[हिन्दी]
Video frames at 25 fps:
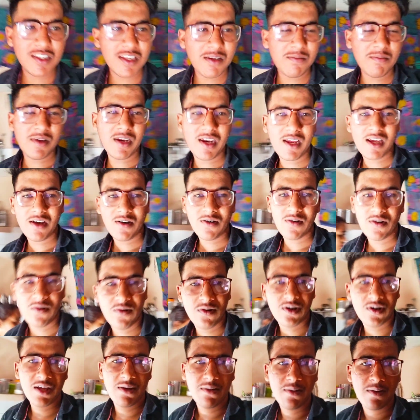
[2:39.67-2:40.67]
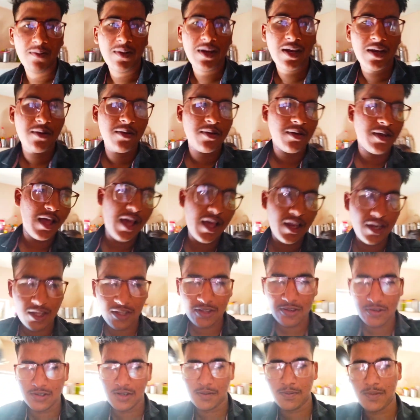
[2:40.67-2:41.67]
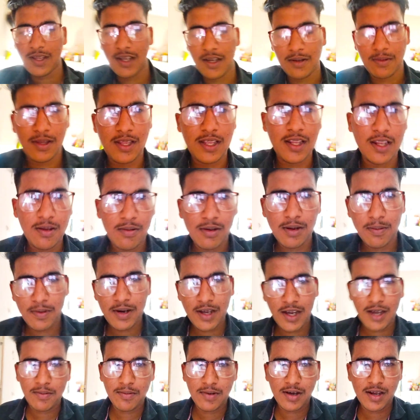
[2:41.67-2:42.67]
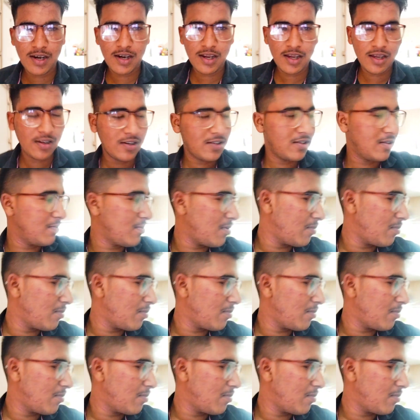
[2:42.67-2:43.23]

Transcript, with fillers: सब बनाया और रोटी भी बन बना रही है तो जब तक दीदी भी अपना काम कर रही है